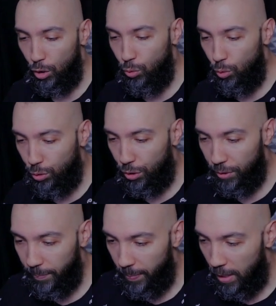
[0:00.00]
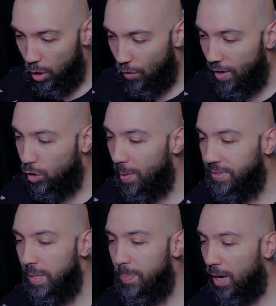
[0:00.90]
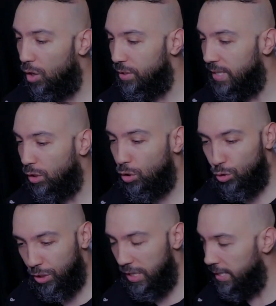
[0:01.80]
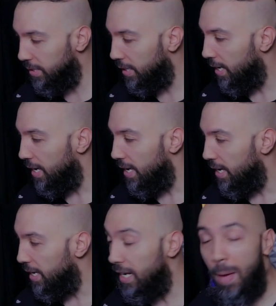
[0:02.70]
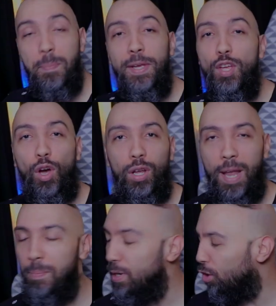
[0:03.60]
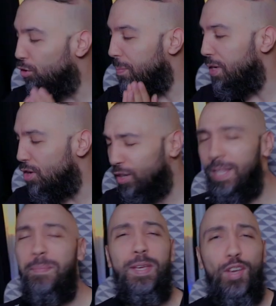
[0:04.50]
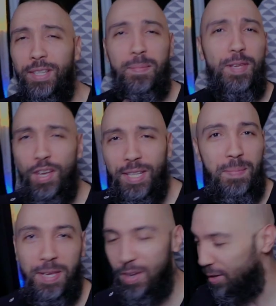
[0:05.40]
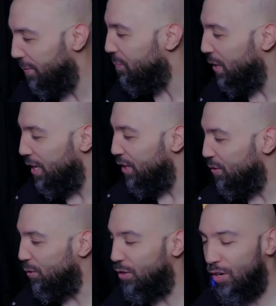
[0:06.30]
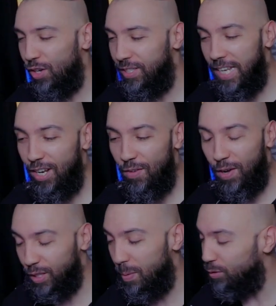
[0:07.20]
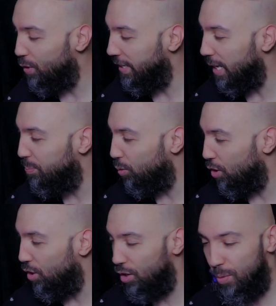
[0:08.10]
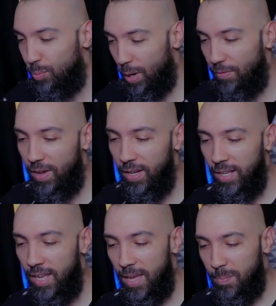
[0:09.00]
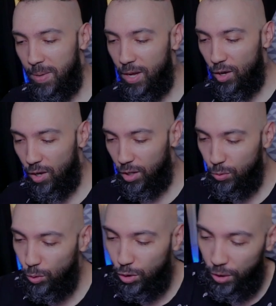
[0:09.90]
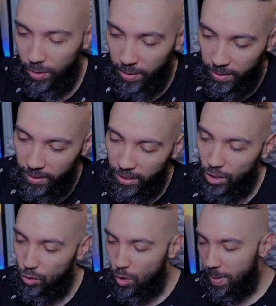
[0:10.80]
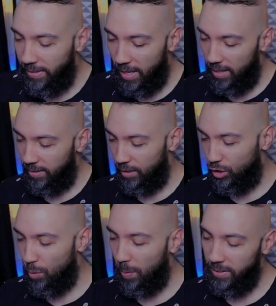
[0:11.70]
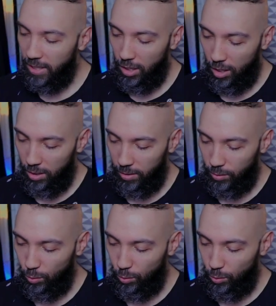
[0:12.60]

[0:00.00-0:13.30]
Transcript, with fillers: Donc, on va commencer par celle que j'utilise et la meilleure, la meilleure des meilleures, des meilleures, des meilleures, des meilleures. Donc euh, celle-là, franchement, je vous la garde pour, le, pour la fin. Mais euh, donc, le matin, je prends celle-là.